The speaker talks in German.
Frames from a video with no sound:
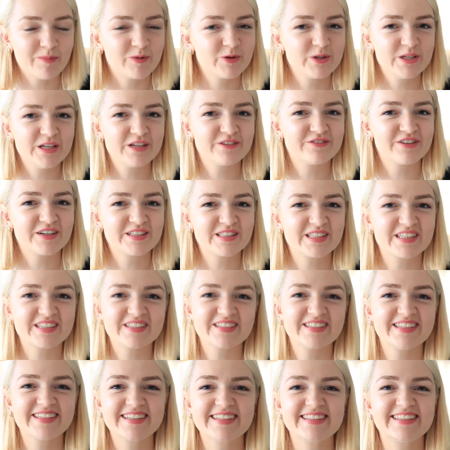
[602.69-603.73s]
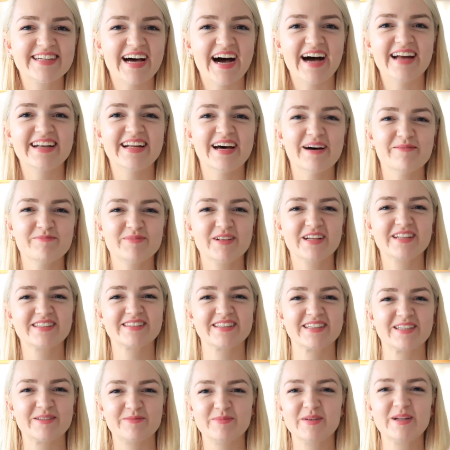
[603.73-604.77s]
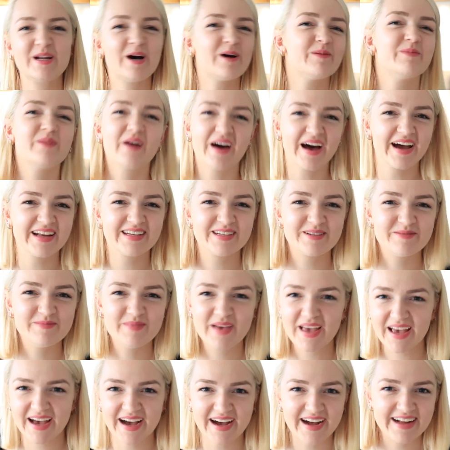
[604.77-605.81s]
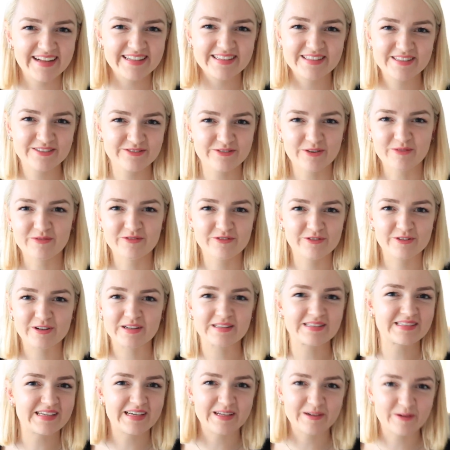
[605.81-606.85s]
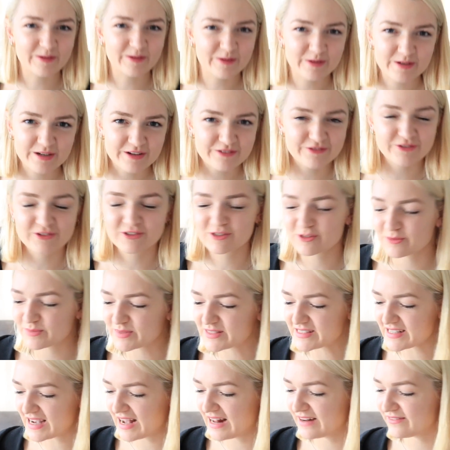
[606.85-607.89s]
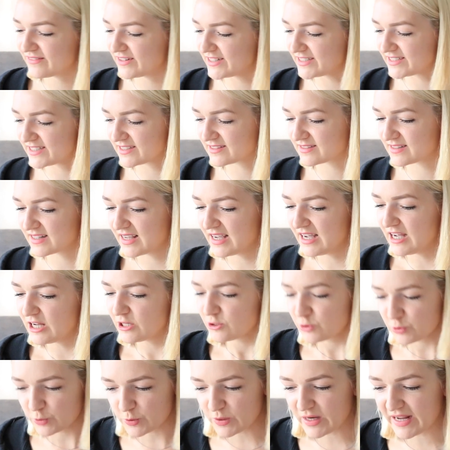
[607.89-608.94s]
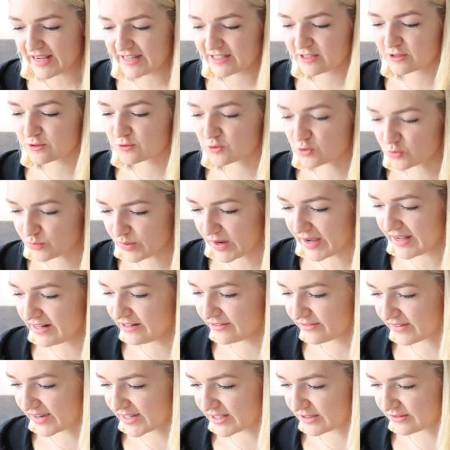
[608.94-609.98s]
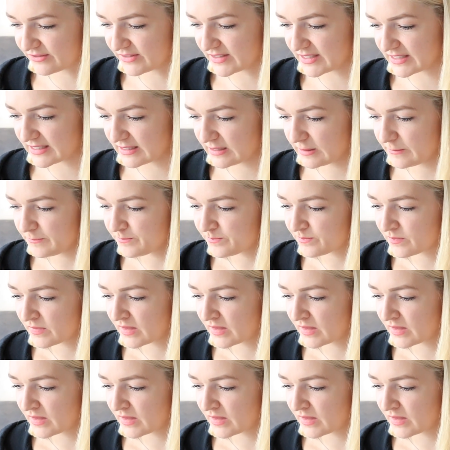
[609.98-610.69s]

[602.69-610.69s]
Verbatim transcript: abonnieren, falls ihr das nicht getan habt. Also ich bin auch bereit, mehr als 5 oder 10 Euro dafür zu bezahlen, weil ich das Tool echt super hilfreich finde.